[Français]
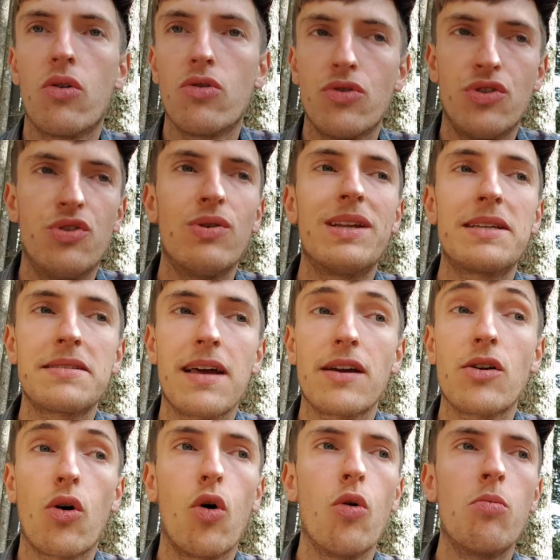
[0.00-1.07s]
de
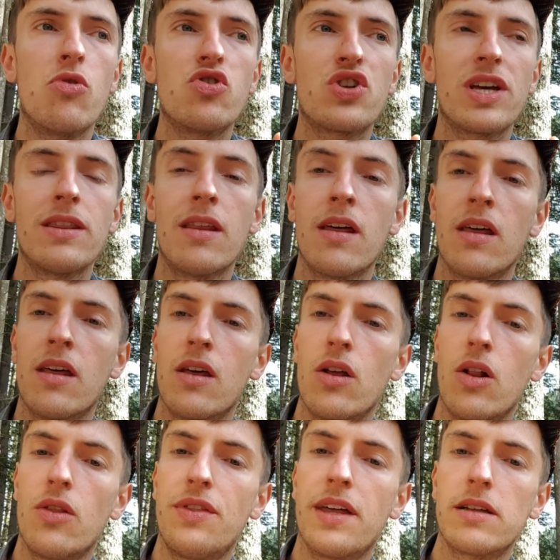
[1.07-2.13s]
l'extérieur homogène
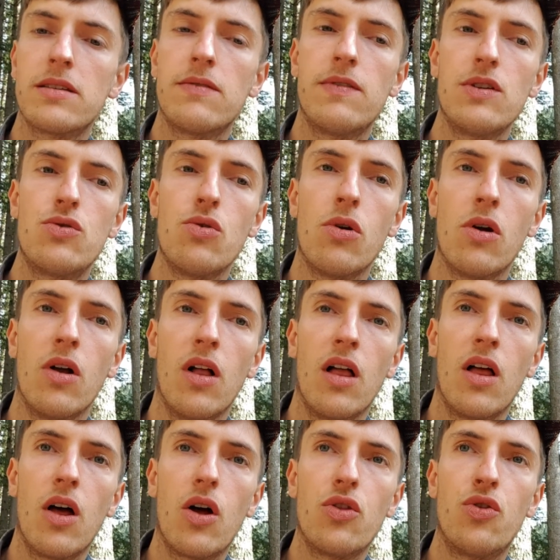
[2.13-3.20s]
d'individus.
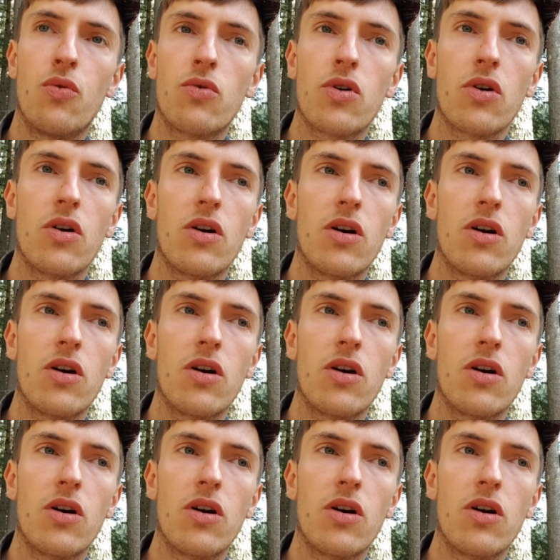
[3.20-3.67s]
Donc,